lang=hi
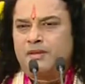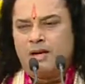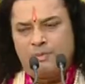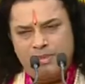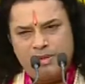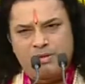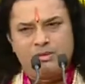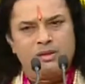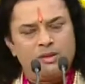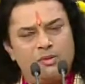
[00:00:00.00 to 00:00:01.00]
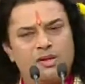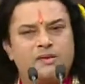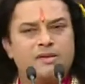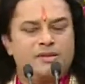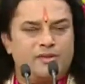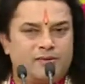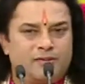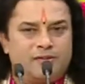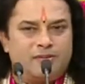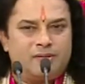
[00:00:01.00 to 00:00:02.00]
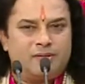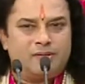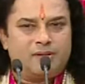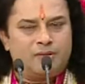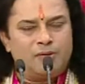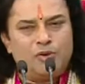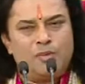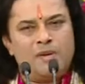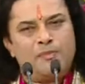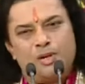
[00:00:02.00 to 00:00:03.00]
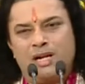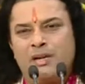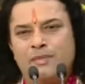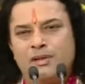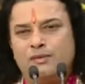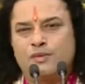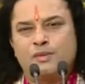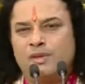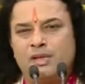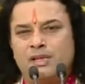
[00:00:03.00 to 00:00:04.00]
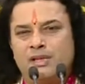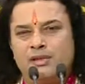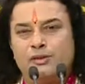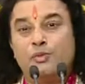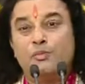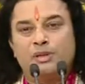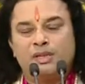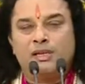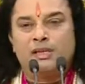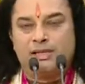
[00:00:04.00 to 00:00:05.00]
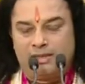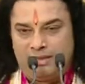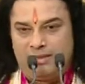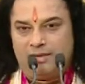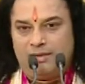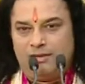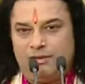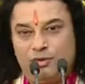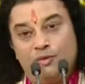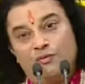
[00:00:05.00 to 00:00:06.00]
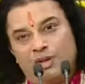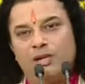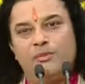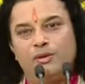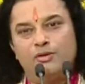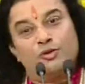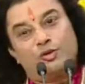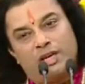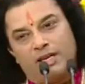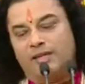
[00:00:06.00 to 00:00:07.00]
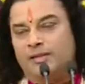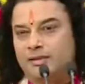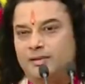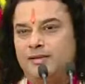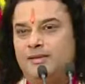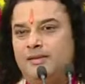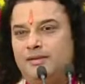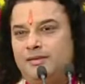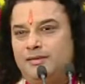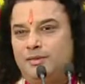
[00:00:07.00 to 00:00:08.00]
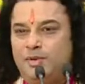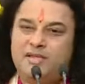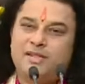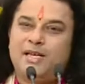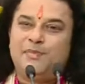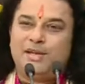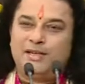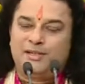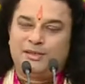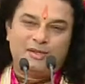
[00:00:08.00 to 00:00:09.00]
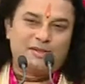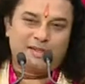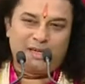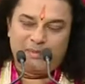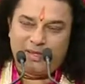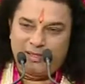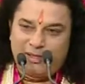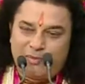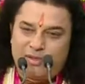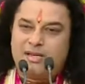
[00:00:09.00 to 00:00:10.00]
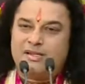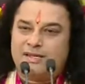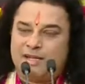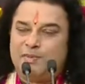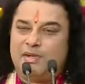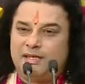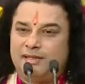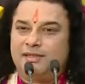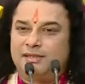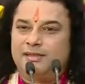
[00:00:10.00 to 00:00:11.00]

अपनी जिंदगी को ऐसे जियो कि कोई तुम्हारा पुराना मिले तो उसको यह ना लगे तुम बदल गए तुम वही मिलो जो थे बीस साल पहले थे तीस साल पहले थे पचास साल पहले थे